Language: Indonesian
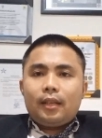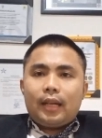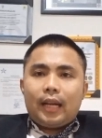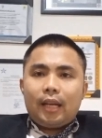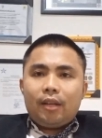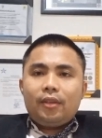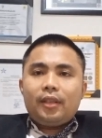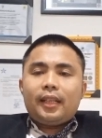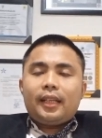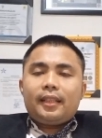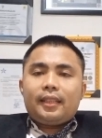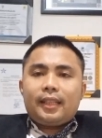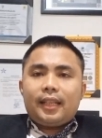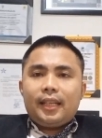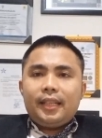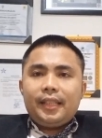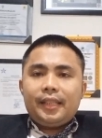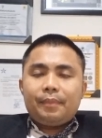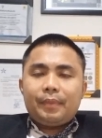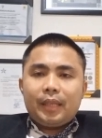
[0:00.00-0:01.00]
Halo
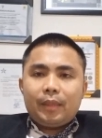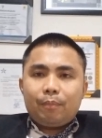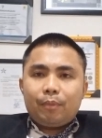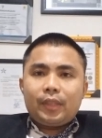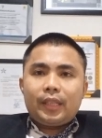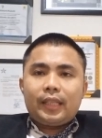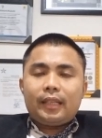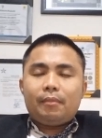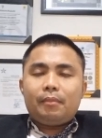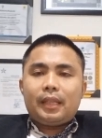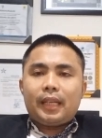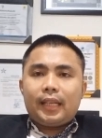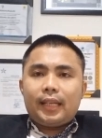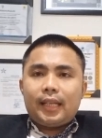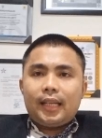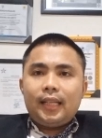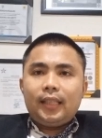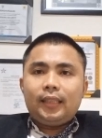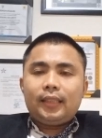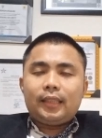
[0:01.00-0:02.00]
rekan-rekan dimanapun Anda
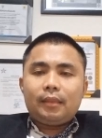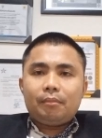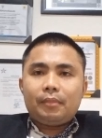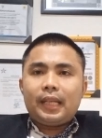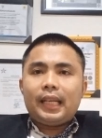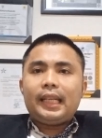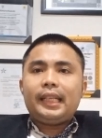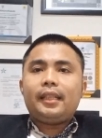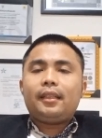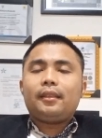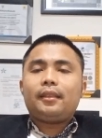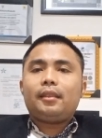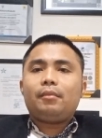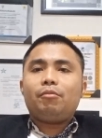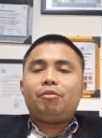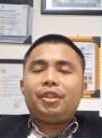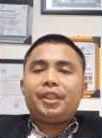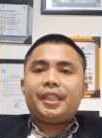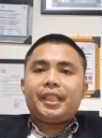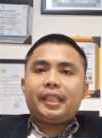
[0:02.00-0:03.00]
berada, kembali
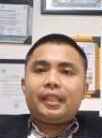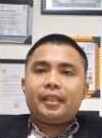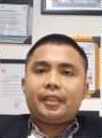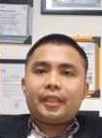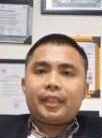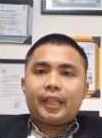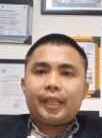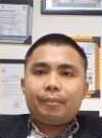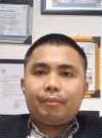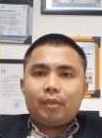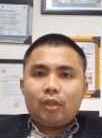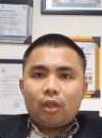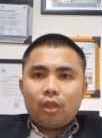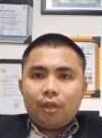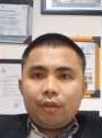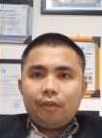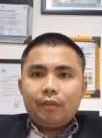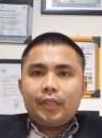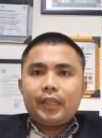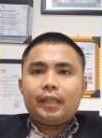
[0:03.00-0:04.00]
ketemu di channel Script
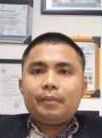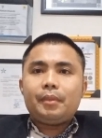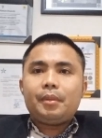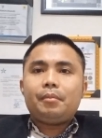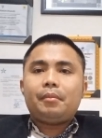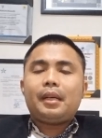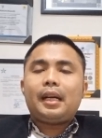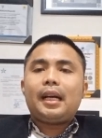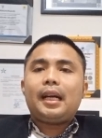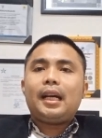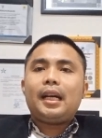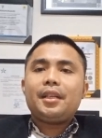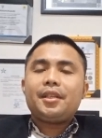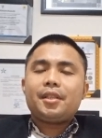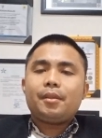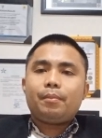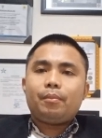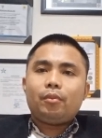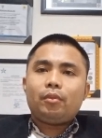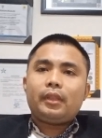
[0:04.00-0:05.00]
Law dengan membahas
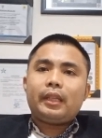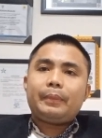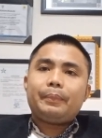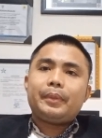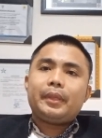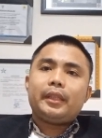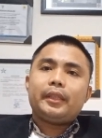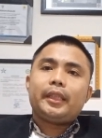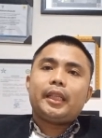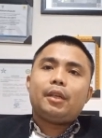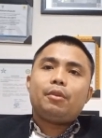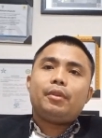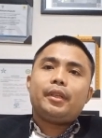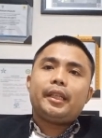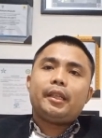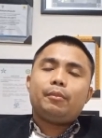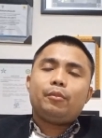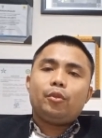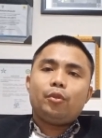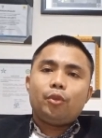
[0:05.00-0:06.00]
seputar
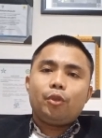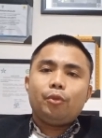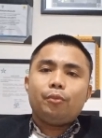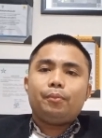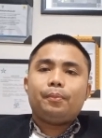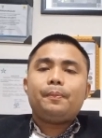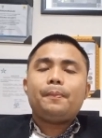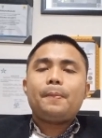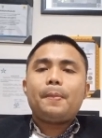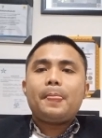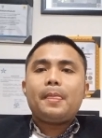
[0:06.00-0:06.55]
pengetahuan ilmu hukum.